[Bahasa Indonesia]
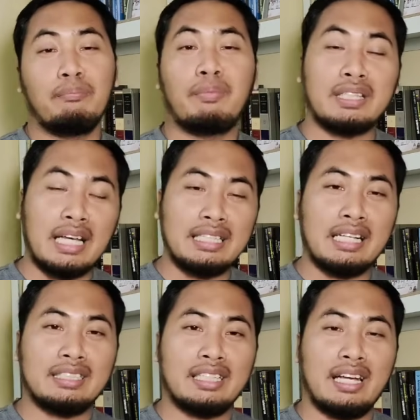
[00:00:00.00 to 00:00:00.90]

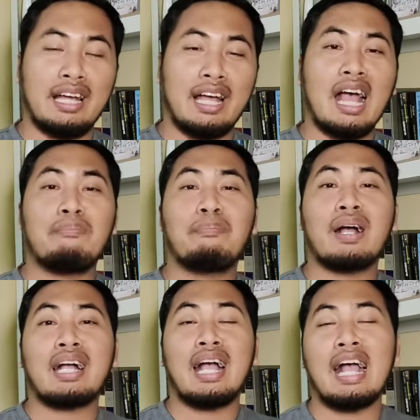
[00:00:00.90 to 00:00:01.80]
Pertanyaan saya,
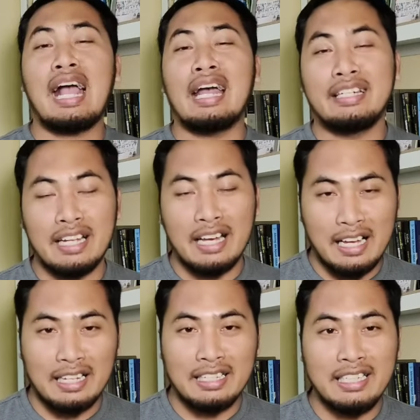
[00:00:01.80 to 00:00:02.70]
apakah
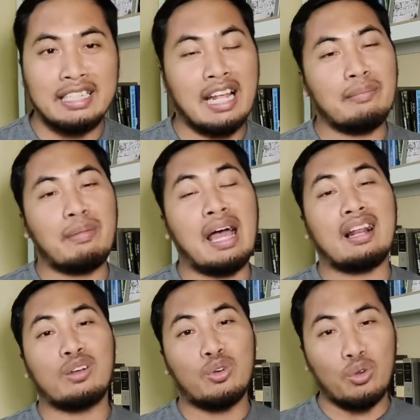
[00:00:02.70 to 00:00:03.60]
ada di dalam
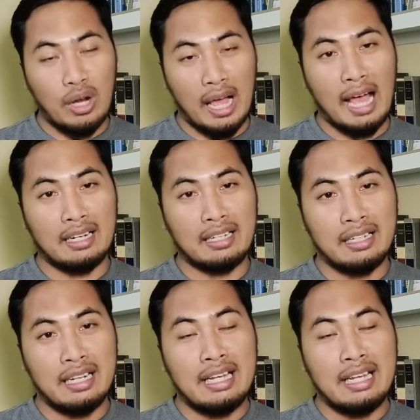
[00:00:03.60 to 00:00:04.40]
Al-Qur'an